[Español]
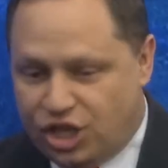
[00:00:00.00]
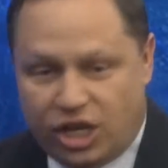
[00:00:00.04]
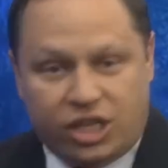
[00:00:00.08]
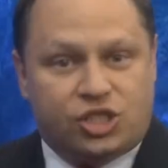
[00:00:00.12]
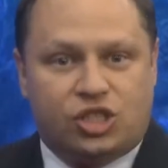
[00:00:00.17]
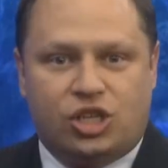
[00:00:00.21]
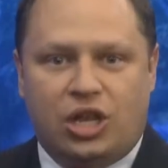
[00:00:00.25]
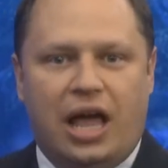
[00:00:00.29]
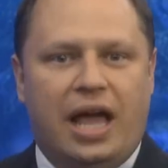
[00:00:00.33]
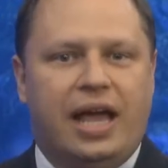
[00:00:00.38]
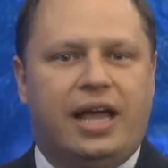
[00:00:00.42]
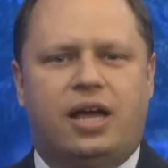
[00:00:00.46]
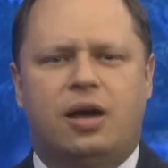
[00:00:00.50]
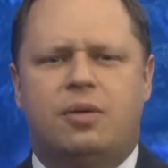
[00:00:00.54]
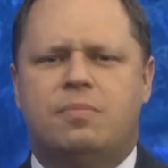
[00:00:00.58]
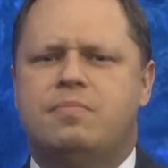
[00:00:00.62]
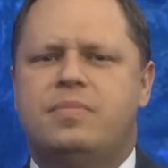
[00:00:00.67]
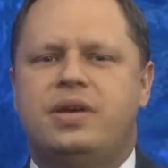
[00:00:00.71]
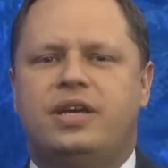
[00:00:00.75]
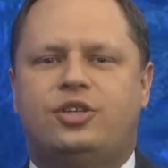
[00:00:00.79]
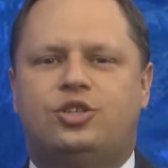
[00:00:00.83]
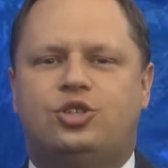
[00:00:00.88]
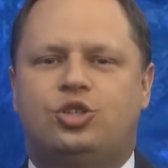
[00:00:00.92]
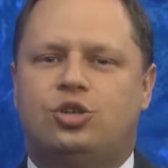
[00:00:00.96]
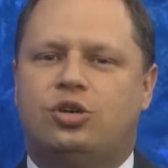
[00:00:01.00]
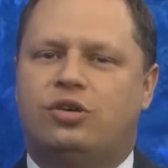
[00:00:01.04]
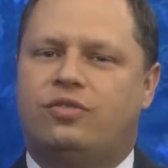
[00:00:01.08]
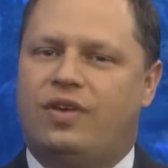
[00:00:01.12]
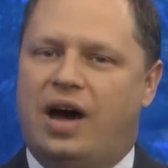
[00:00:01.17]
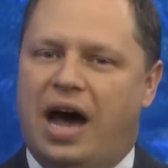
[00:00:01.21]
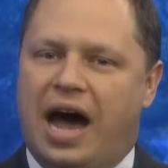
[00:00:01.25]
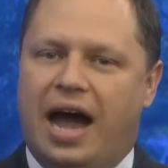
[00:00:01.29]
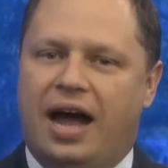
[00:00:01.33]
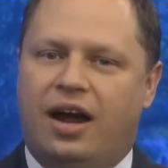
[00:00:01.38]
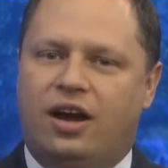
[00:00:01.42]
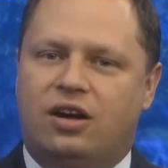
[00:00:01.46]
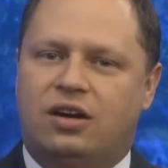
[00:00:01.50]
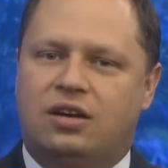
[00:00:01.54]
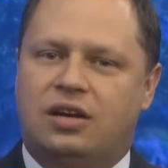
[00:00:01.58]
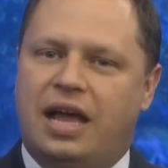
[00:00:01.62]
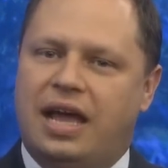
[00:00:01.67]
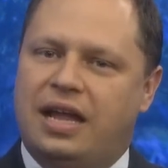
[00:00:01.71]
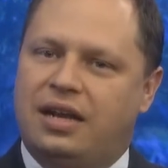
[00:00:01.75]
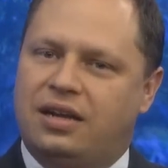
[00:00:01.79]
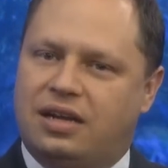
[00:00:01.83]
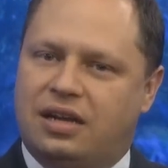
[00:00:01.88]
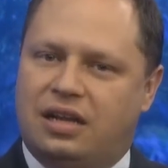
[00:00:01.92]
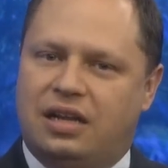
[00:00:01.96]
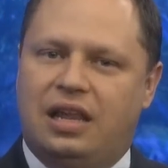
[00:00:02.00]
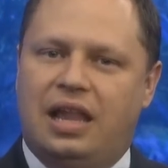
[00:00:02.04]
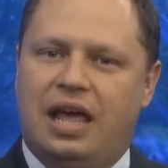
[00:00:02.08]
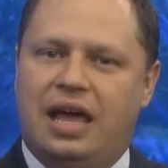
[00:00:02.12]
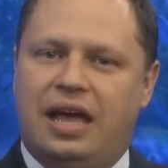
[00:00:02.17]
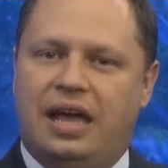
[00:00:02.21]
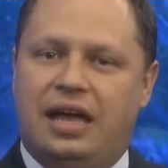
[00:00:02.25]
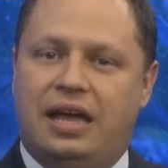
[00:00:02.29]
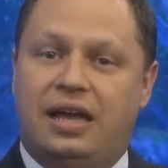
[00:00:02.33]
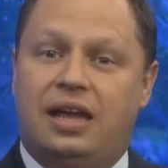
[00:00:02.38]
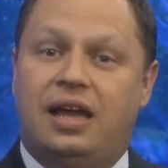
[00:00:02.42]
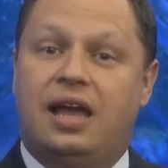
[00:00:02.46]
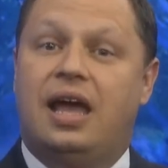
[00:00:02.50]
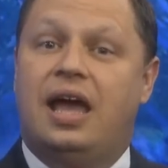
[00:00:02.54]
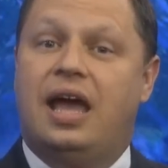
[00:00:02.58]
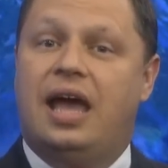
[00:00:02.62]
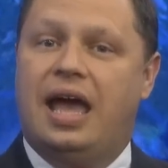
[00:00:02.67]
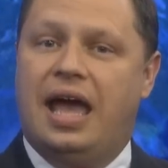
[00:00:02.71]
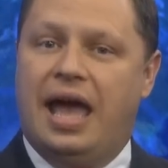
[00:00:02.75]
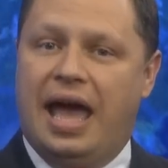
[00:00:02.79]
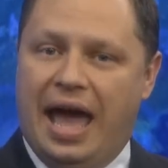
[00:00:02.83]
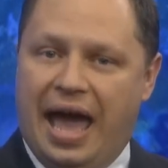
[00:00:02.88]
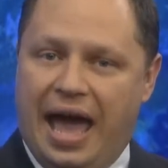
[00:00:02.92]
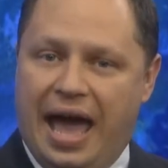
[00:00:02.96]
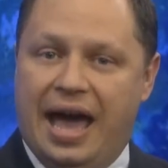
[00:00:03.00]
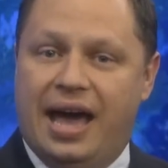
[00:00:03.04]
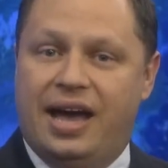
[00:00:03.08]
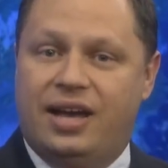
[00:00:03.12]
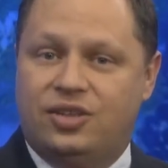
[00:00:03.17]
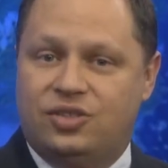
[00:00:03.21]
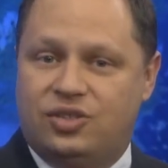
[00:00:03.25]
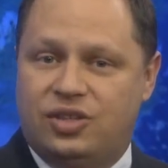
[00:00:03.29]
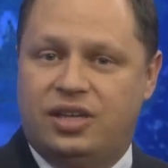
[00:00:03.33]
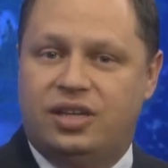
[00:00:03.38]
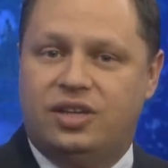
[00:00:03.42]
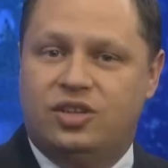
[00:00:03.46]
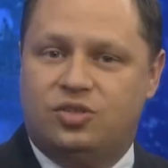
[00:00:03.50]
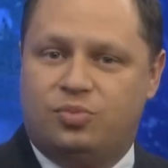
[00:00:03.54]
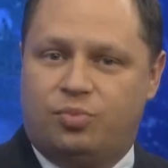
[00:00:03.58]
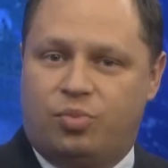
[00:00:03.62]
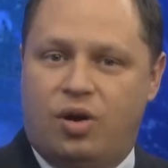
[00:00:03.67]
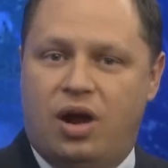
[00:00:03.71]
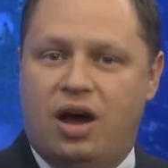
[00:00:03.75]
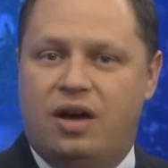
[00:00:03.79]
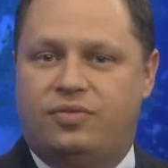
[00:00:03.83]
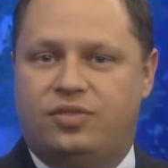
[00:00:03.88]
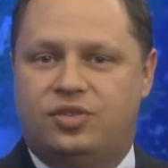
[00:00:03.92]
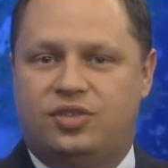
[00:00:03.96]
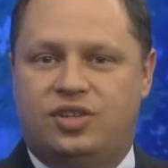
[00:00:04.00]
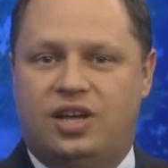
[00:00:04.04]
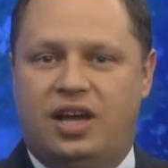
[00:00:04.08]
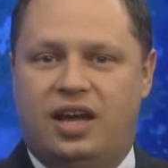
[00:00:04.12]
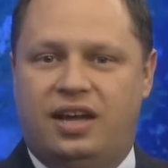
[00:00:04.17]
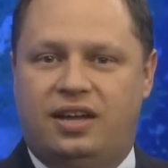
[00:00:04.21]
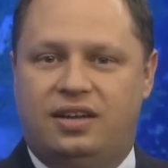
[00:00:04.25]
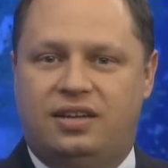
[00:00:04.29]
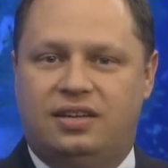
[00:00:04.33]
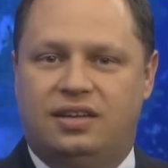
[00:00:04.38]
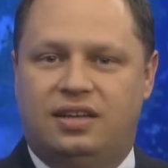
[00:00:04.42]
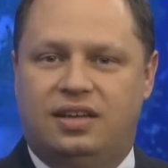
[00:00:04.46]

así como una mezcla de hierro con barro, como fue profetizado.